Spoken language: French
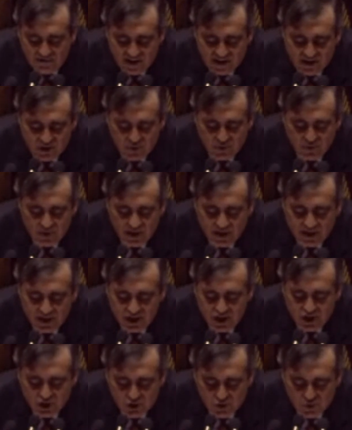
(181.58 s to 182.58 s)
effectuer
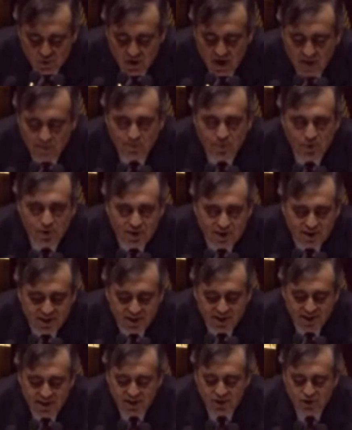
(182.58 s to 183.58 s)
des choix
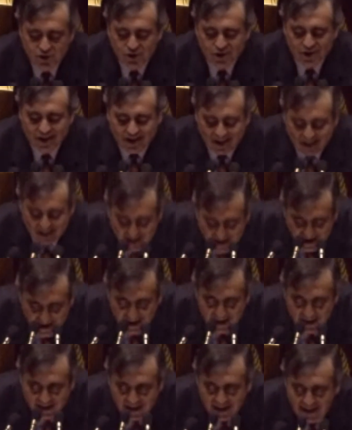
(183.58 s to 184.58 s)
politiques
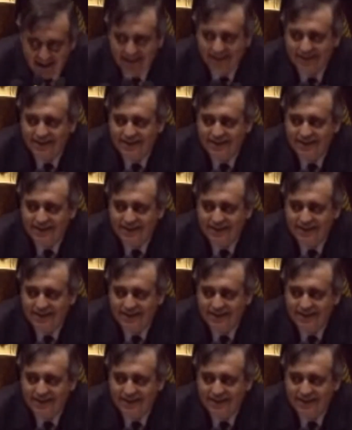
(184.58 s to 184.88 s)
clairs,